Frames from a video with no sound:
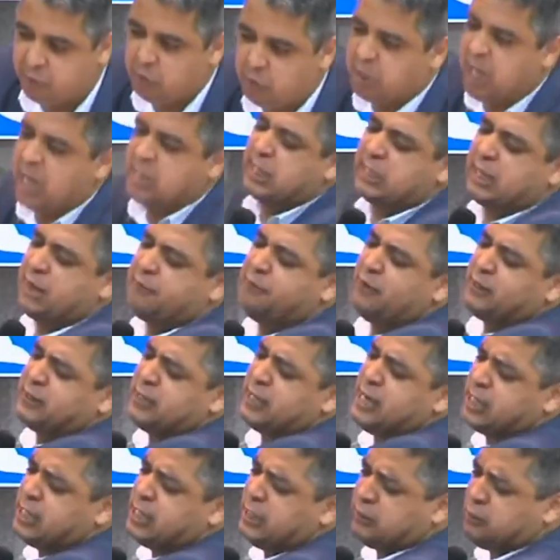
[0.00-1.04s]
O que, você está
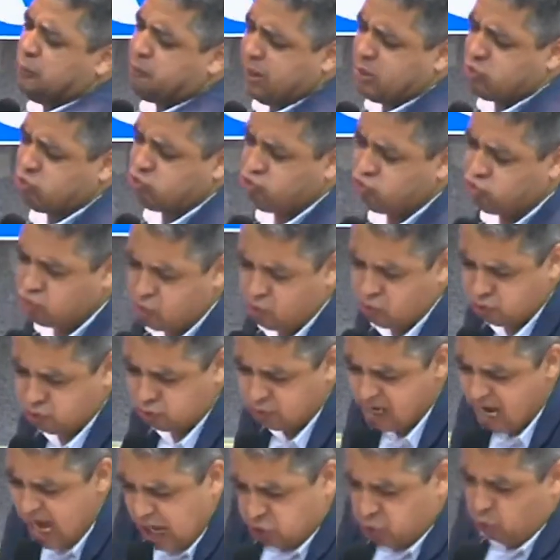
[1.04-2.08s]
fazendo aqui, seu presunçoso?
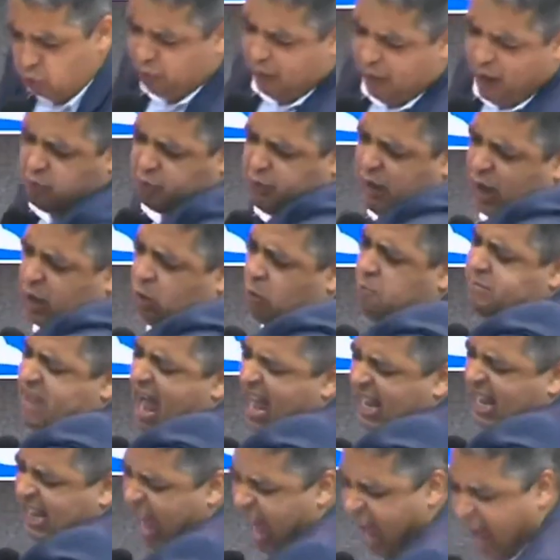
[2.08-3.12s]
Tu veio ver como está
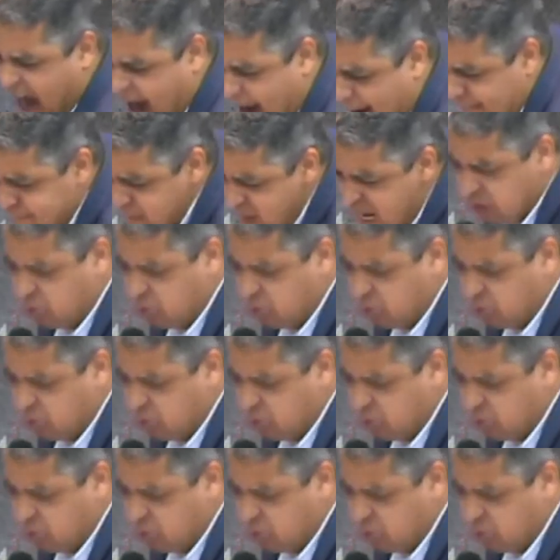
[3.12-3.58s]
a guerra.